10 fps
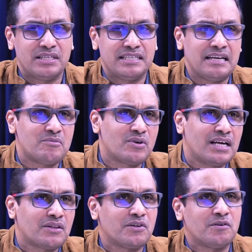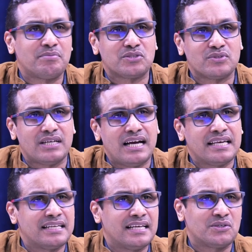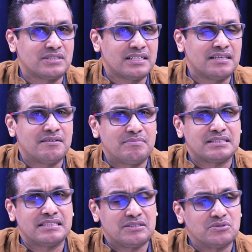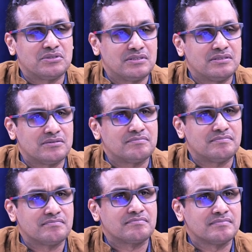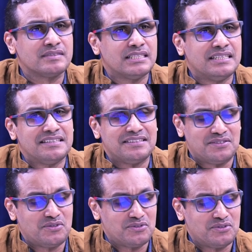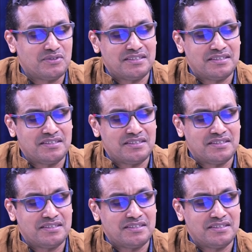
enamorando de los personajes, y de las cosas que le van pasando. Sí. La plataforma, José. Coño, ¿cuál es la